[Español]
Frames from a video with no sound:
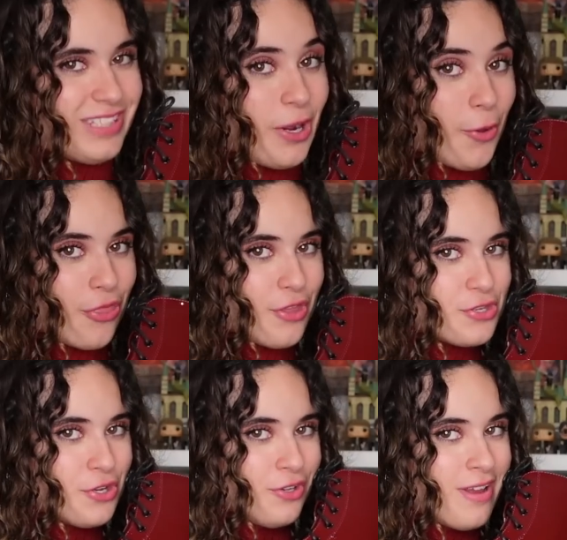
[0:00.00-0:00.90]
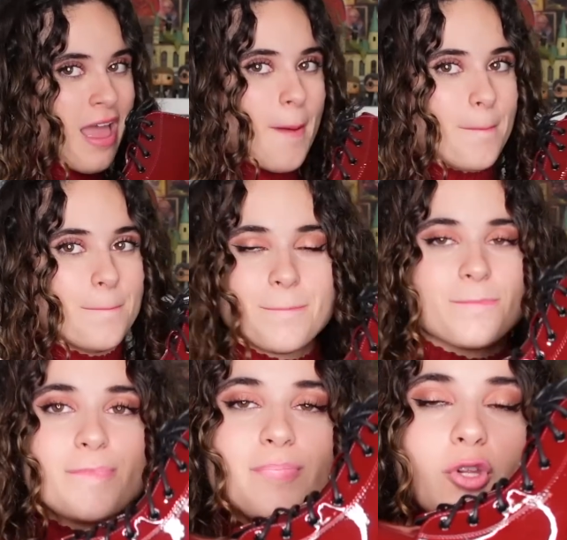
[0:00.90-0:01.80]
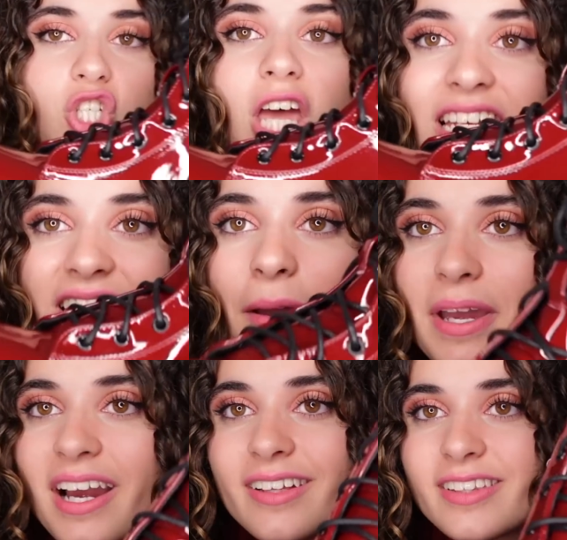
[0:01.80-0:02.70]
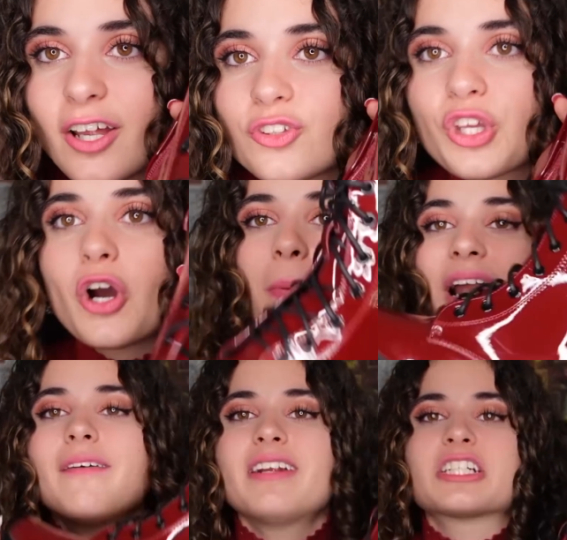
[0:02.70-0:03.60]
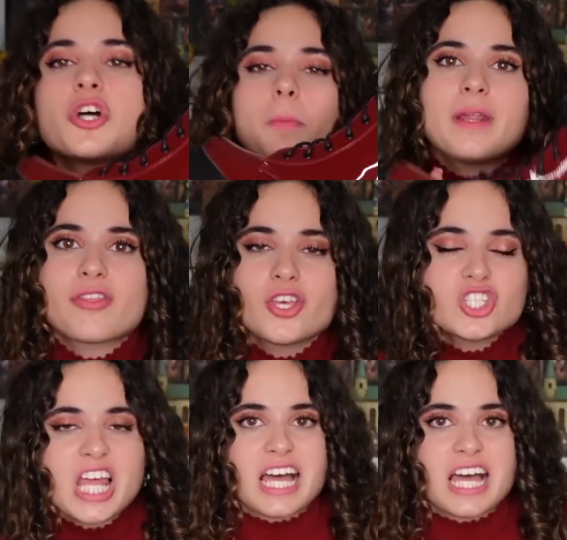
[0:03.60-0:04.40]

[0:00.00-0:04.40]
taconcillo. Mm, no sé, es que me encanta, no tengo palabras, son preciosa